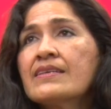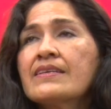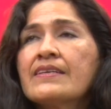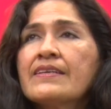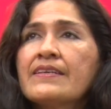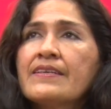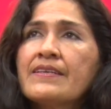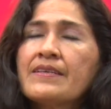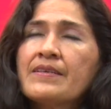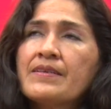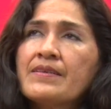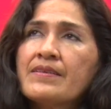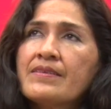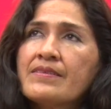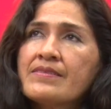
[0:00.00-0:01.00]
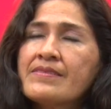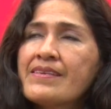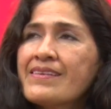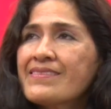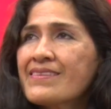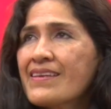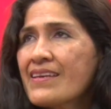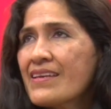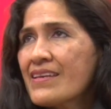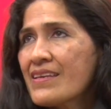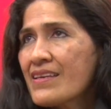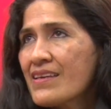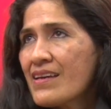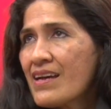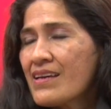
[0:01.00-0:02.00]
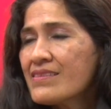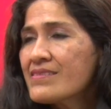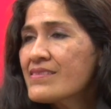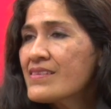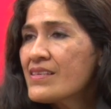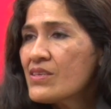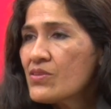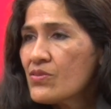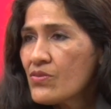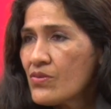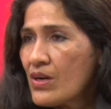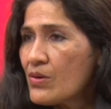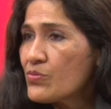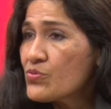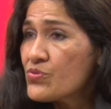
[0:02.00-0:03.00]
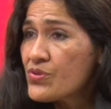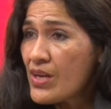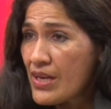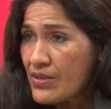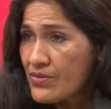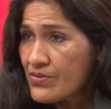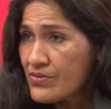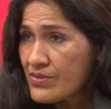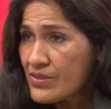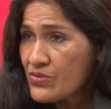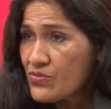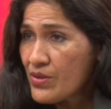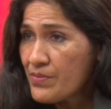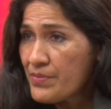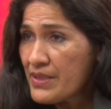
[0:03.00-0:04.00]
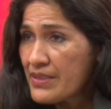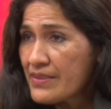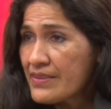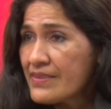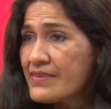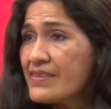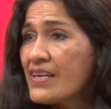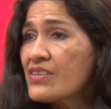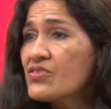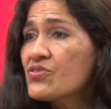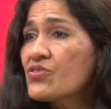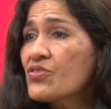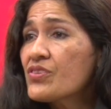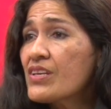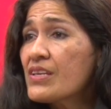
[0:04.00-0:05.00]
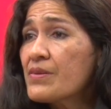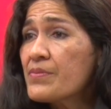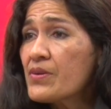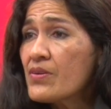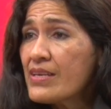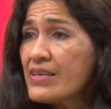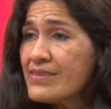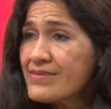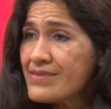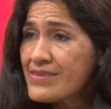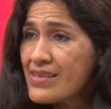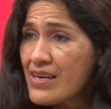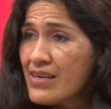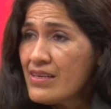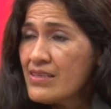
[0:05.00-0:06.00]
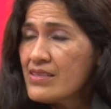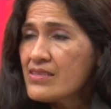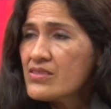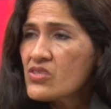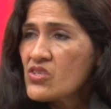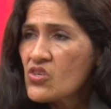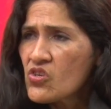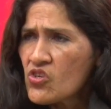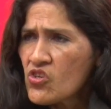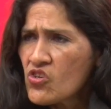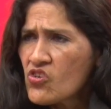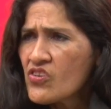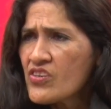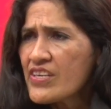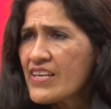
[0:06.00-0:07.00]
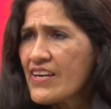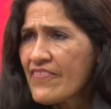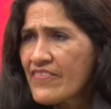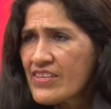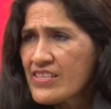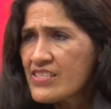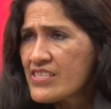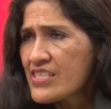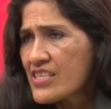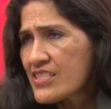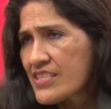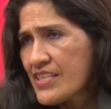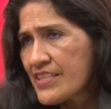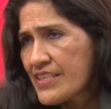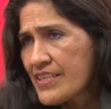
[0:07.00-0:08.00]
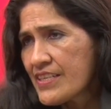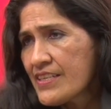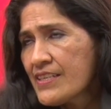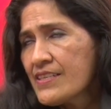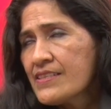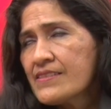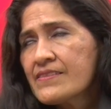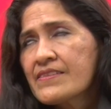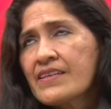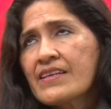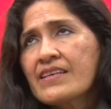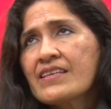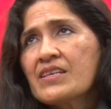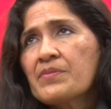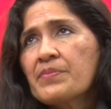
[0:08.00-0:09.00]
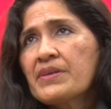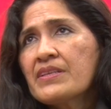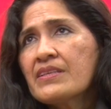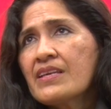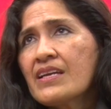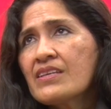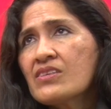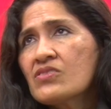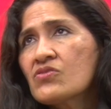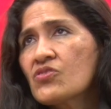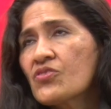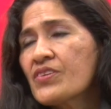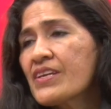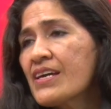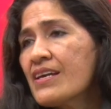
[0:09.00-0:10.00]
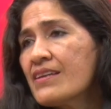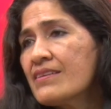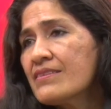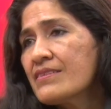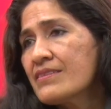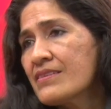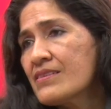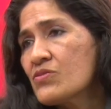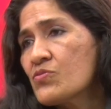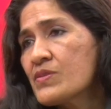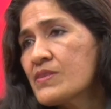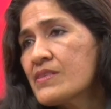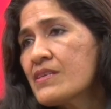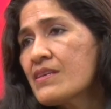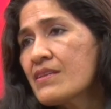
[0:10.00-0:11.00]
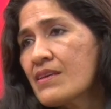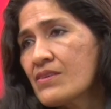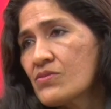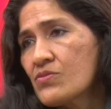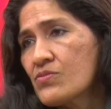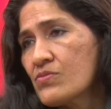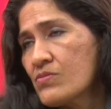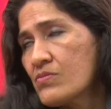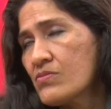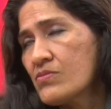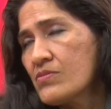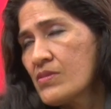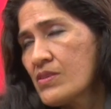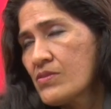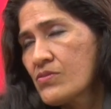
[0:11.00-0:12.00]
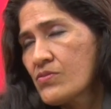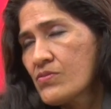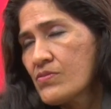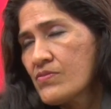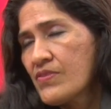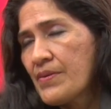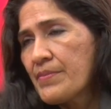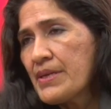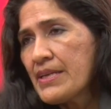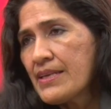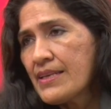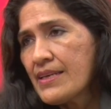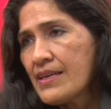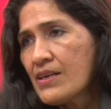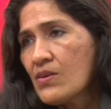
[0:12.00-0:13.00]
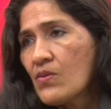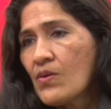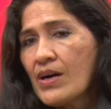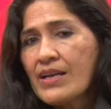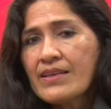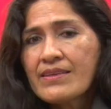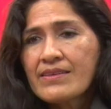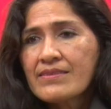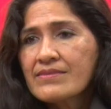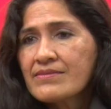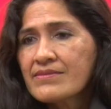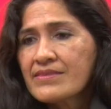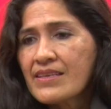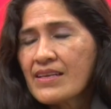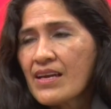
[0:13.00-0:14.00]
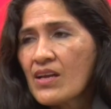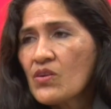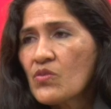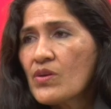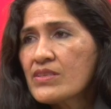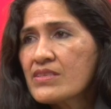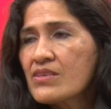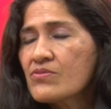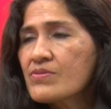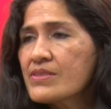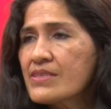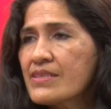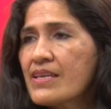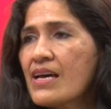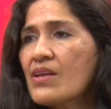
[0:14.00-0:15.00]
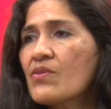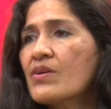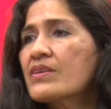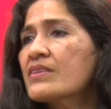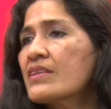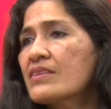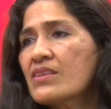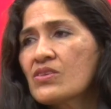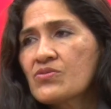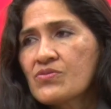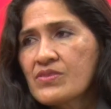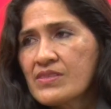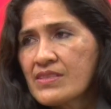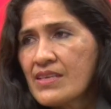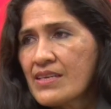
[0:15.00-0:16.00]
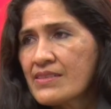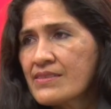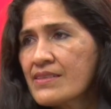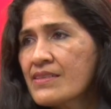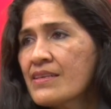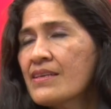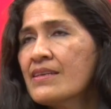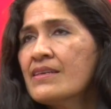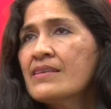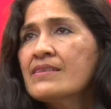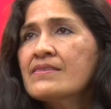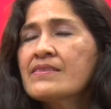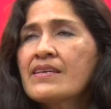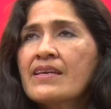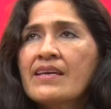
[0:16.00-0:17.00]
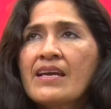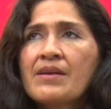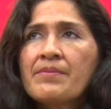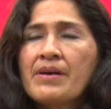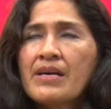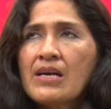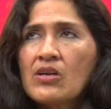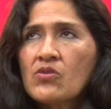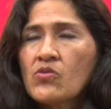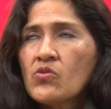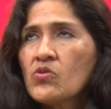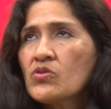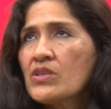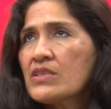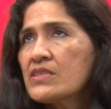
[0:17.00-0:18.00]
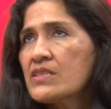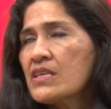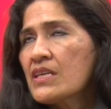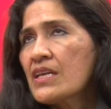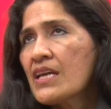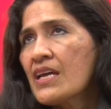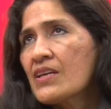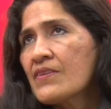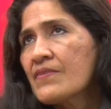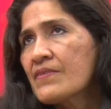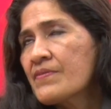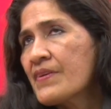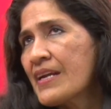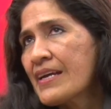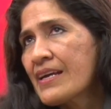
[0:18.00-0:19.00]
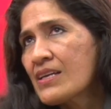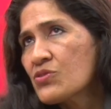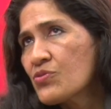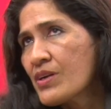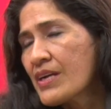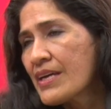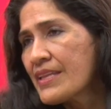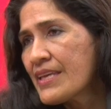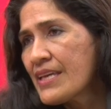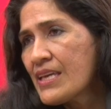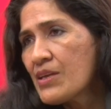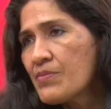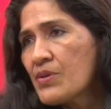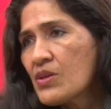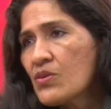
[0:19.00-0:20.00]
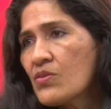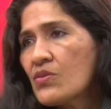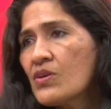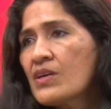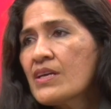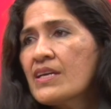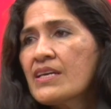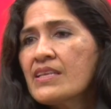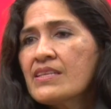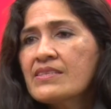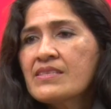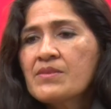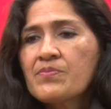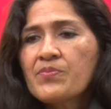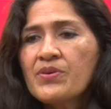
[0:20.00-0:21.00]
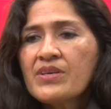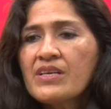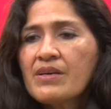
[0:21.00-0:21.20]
eh, y si es que ha sido abusado sexualmente, si hay historia de violencia psicológica, física, etcétera, si es que de repente hay historial eh, suicida en su, en su familia o alguien cercano a él se ha suicidado, ha intentado suicidarse si es que hay bancarrota, si es que hay fracaso académico. Es decir, pueden